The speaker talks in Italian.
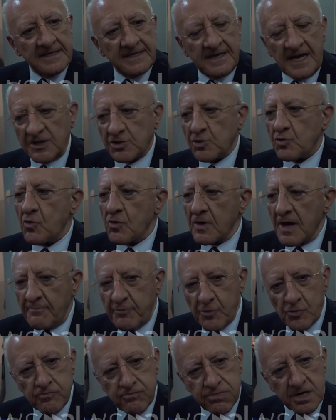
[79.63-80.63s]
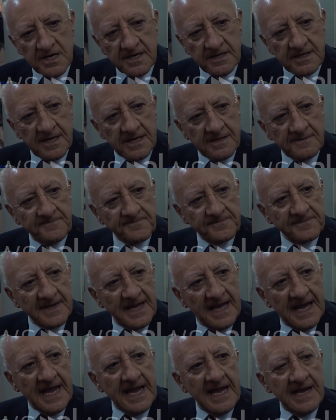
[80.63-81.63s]
La scuola pubblica
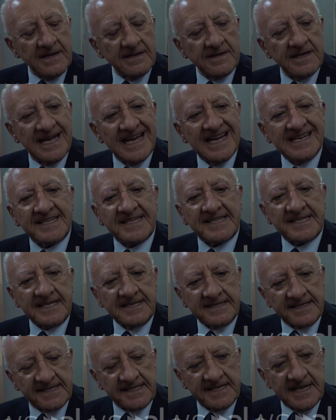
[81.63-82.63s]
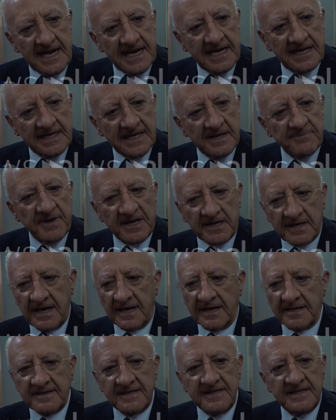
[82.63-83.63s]
è essenziale per
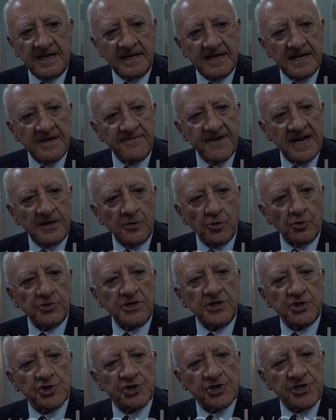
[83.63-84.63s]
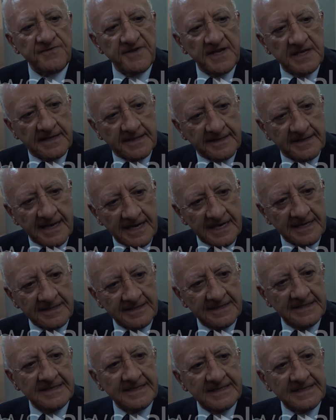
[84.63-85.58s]
garantire il livello di civiltà